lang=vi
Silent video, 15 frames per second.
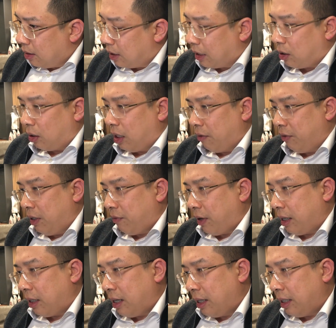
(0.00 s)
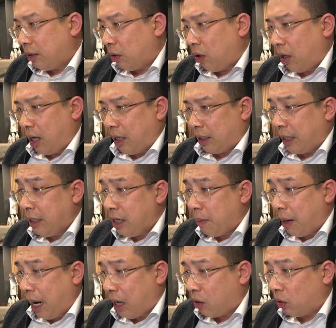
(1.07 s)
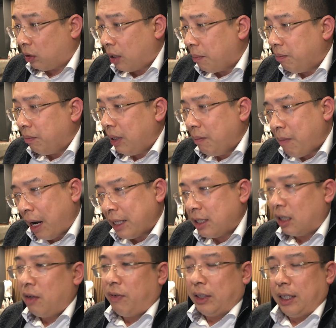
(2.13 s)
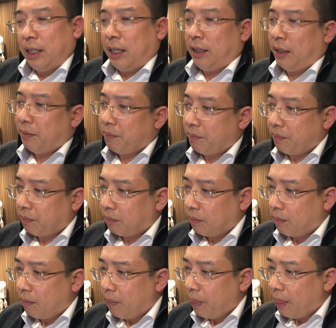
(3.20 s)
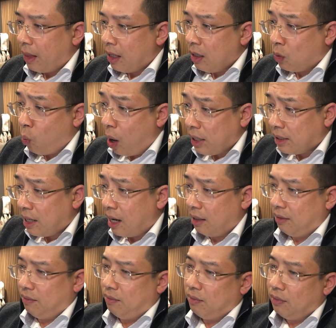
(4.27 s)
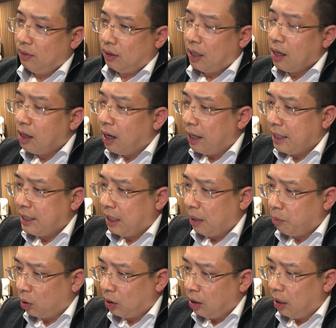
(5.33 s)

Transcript: Thế cho nên vì vậy ở đây tôi nói là cái người bán hàng có tâm ấy, bản chất nó phải thế này này. Quan sát, cái người này chỉ là một